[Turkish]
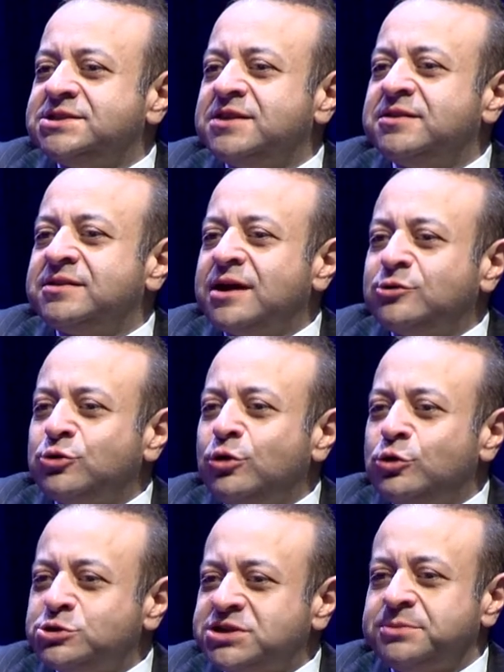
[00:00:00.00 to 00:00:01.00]
Cevdet
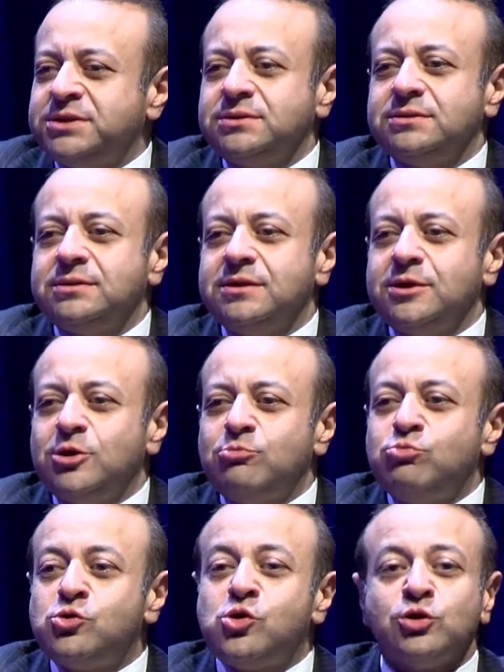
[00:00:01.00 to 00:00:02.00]
Erdoğan hocamın
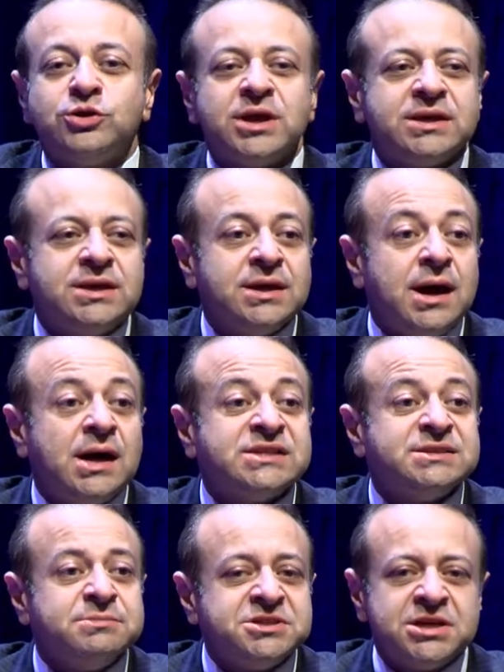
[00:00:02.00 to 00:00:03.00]
bu konudaki
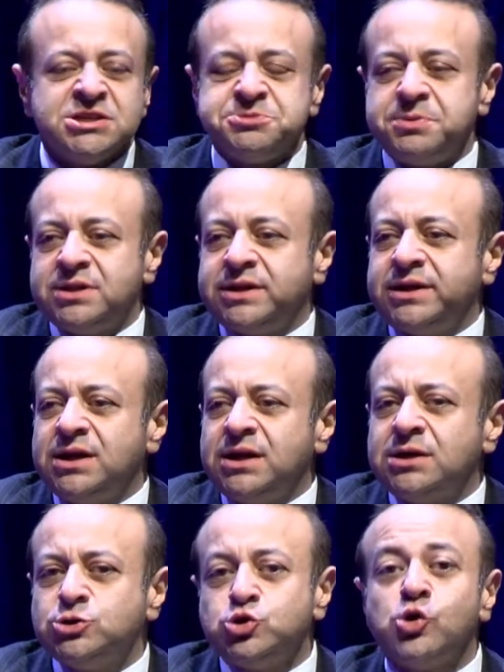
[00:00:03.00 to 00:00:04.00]
azimli
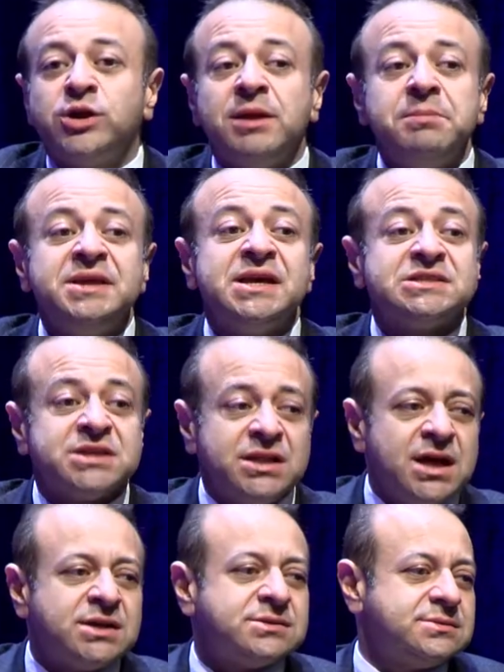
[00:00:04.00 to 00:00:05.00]
çalışmalarıyla çok önemli
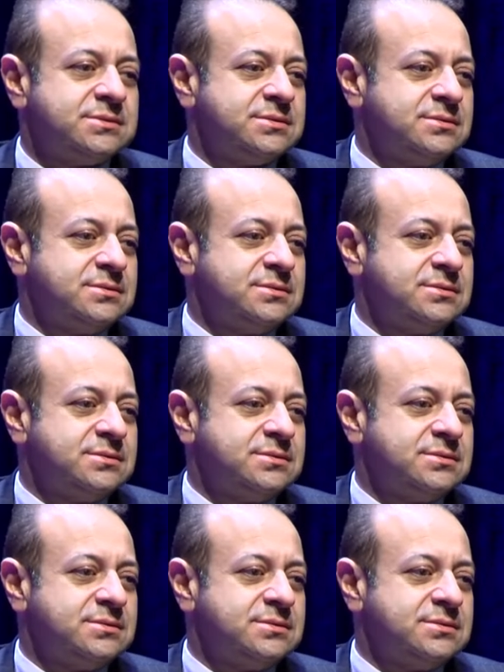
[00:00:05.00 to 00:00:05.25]
yasalar